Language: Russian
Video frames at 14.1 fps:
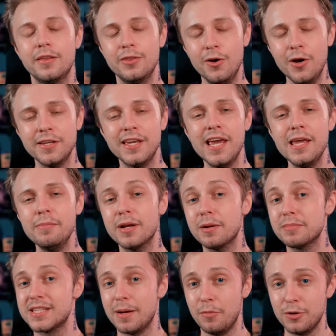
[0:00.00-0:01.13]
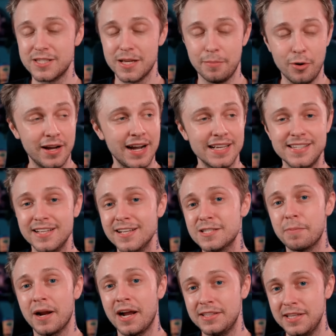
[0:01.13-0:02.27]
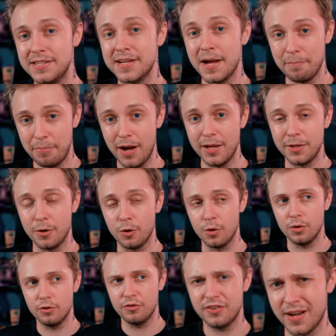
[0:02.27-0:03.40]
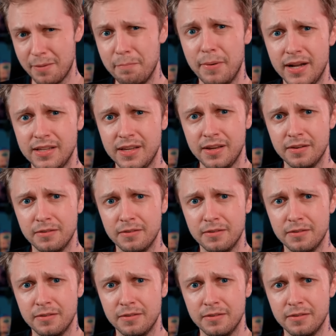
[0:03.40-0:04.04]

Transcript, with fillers: Но геймерам, само собой, хотелось проходить кампанию. В компании.